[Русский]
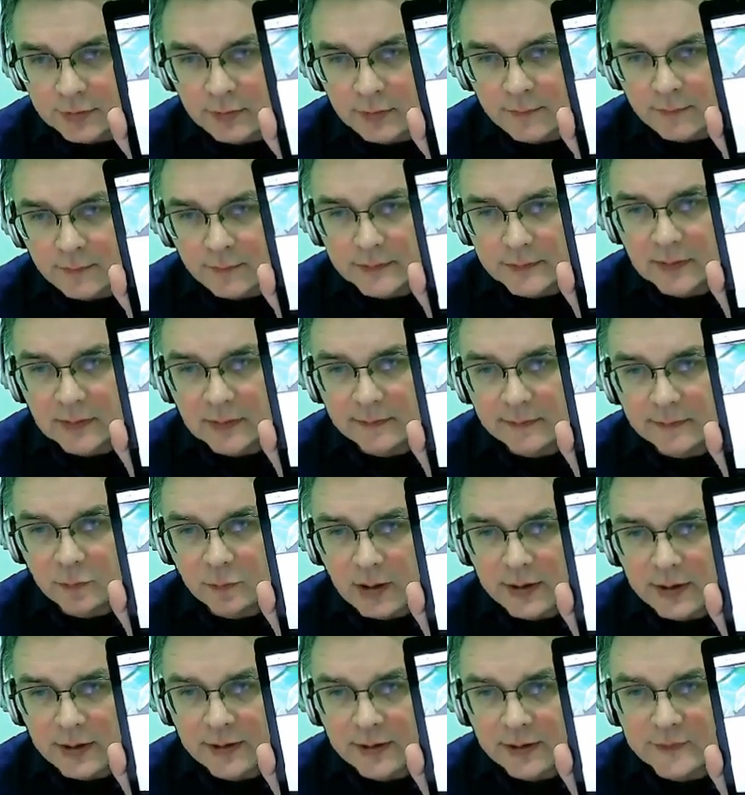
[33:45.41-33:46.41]
Смартфон
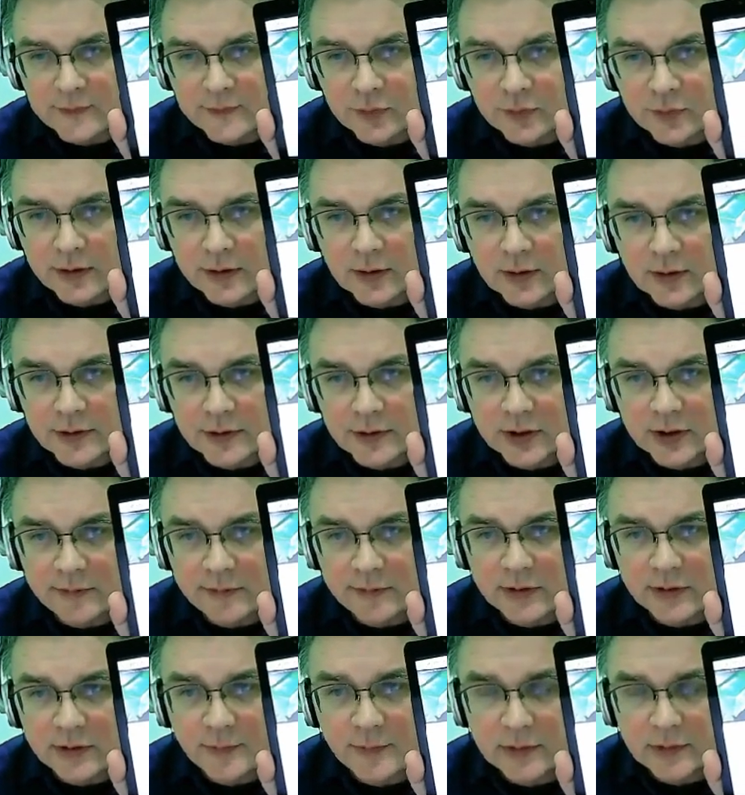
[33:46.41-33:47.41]
маленький все-таки экранчик имеет,
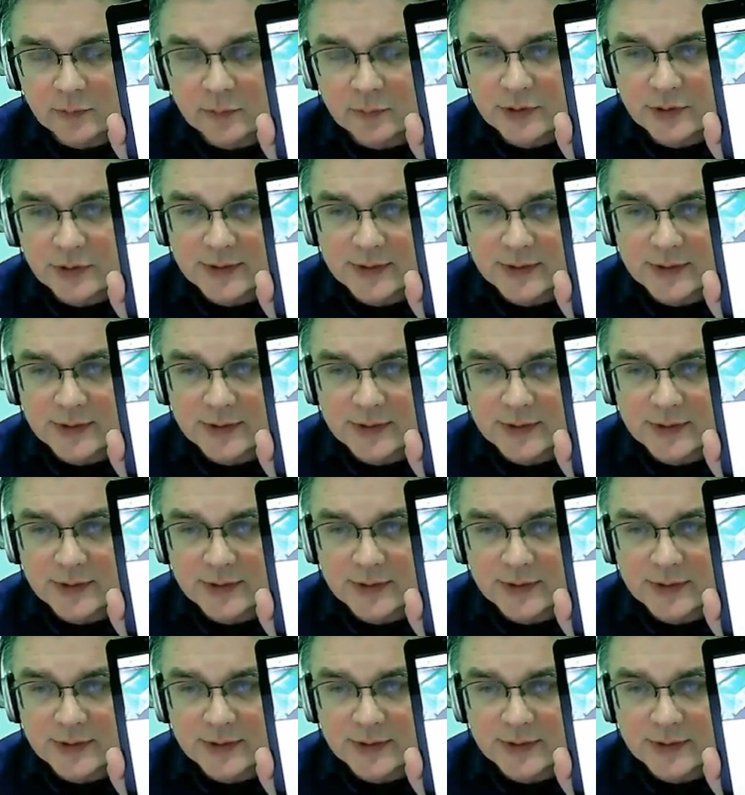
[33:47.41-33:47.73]
поэтому здесь